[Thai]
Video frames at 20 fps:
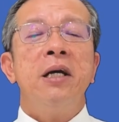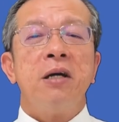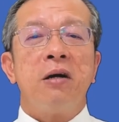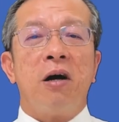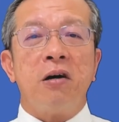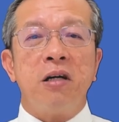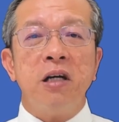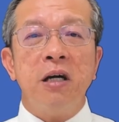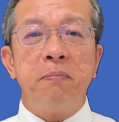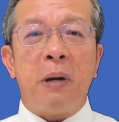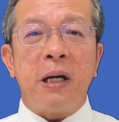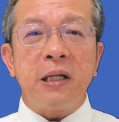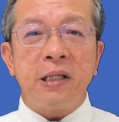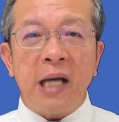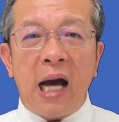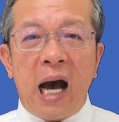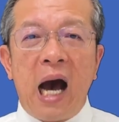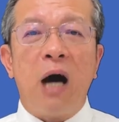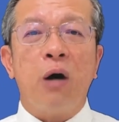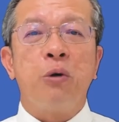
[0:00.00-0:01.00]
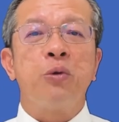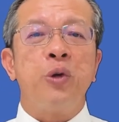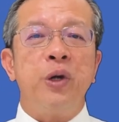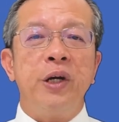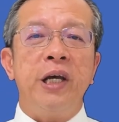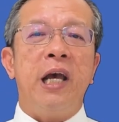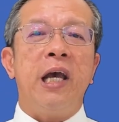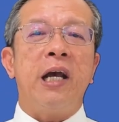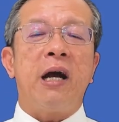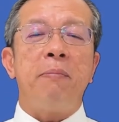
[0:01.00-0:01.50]
ก็คือพระเจ้าตรี
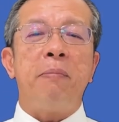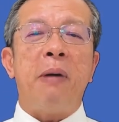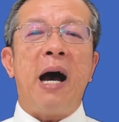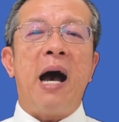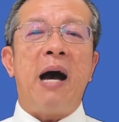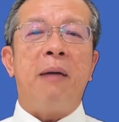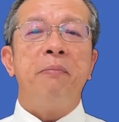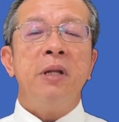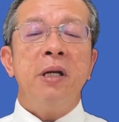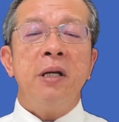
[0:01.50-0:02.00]
เอกภาพ